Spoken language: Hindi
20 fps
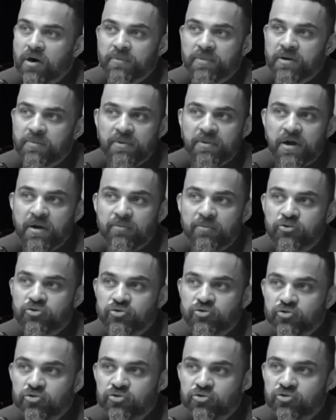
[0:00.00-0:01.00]
हूँ आपने अपने आप को
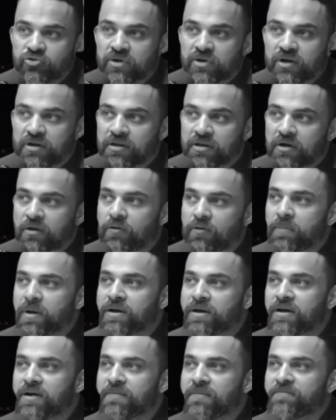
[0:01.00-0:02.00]
चूर चूर कर दिया और
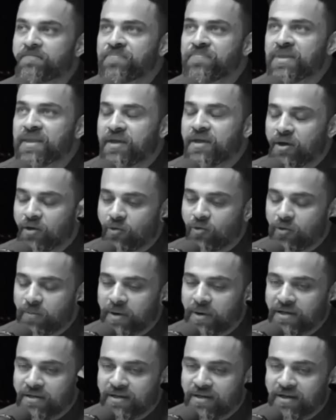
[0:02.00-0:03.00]
बाकी एक और
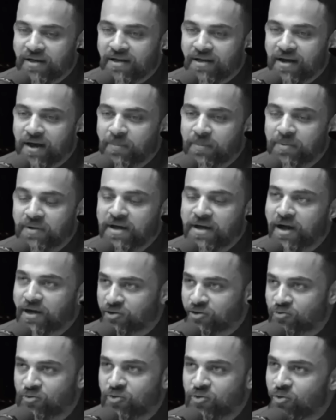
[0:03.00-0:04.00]
बात कि अपने
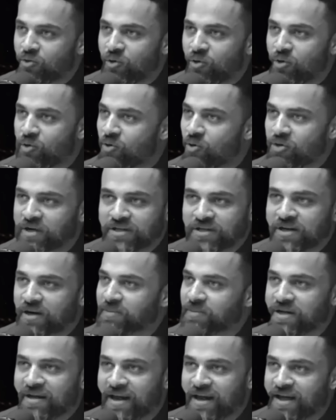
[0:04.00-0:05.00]
आंसुओं को लोगों के
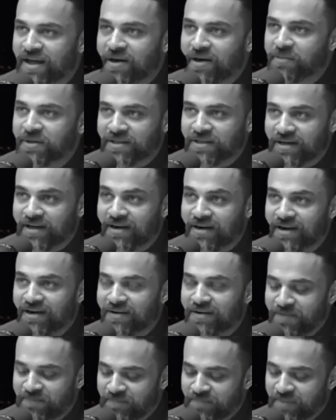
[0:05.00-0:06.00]
सामने रायगा मत
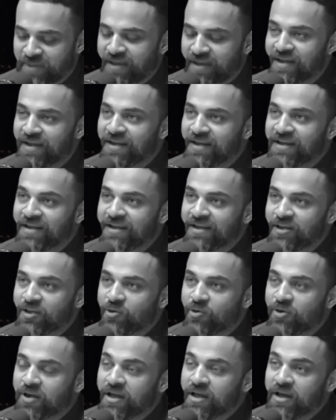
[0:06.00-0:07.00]
करना
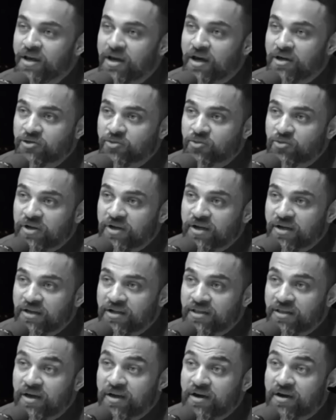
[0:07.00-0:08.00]
क्योंकि इन आंसू की
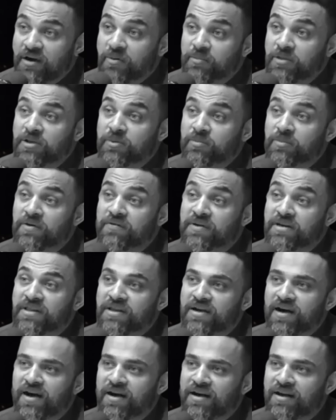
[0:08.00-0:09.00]
खरीदार रहमत
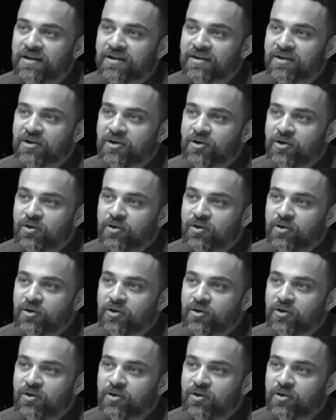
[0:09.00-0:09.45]
परवरदिगार है